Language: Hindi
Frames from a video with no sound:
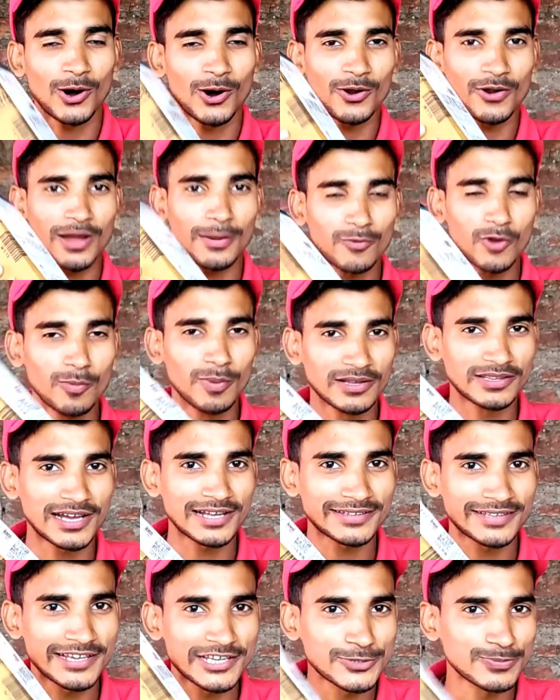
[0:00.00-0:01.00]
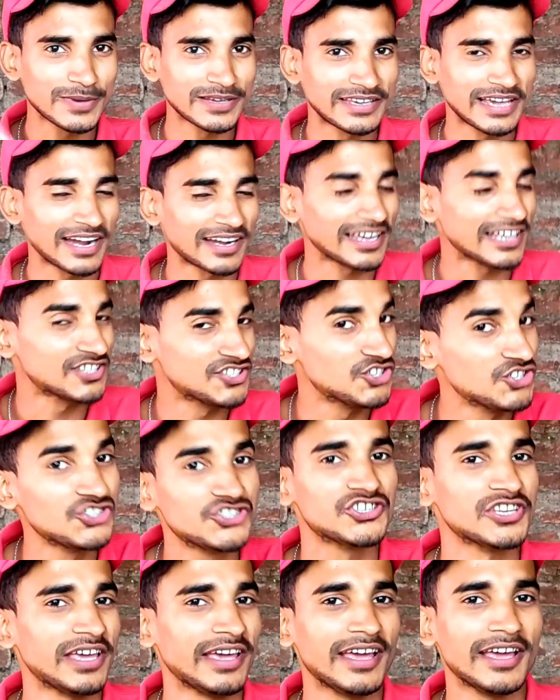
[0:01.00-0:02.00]
और आपको बताते हैं इसमें क्या क्या
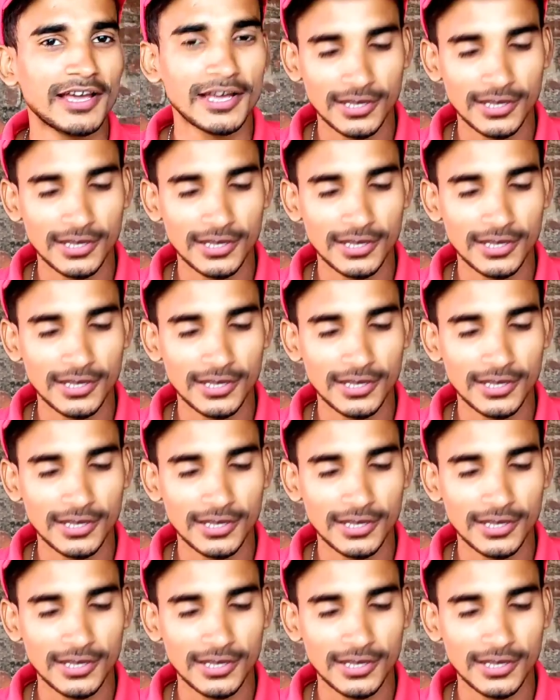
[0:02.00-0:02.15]
चीज है